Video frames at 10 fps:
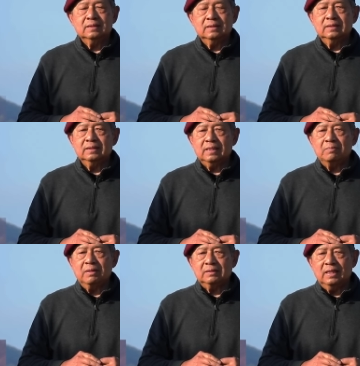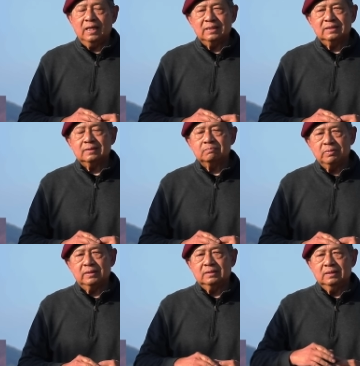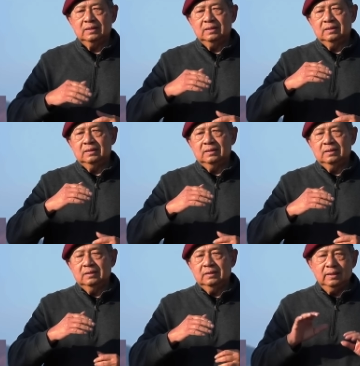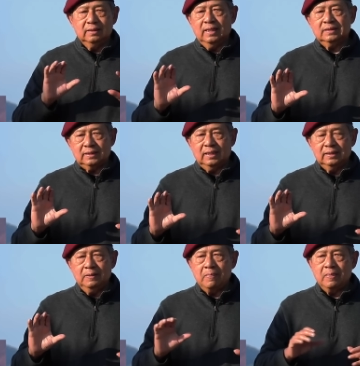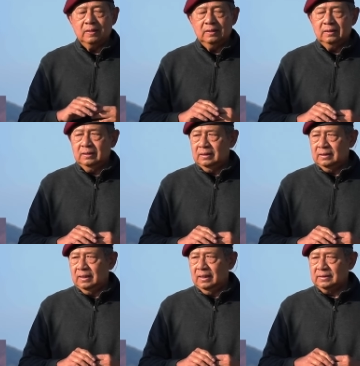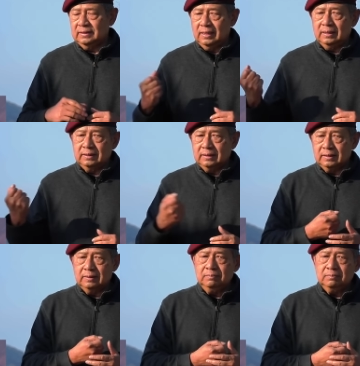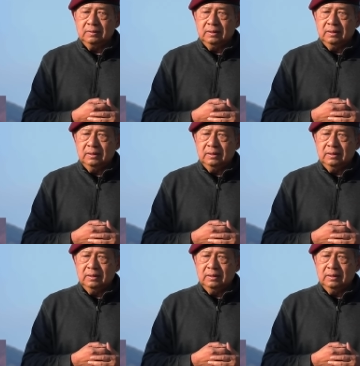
ketika matahari terbit indah sekali. Nah setelah dikirim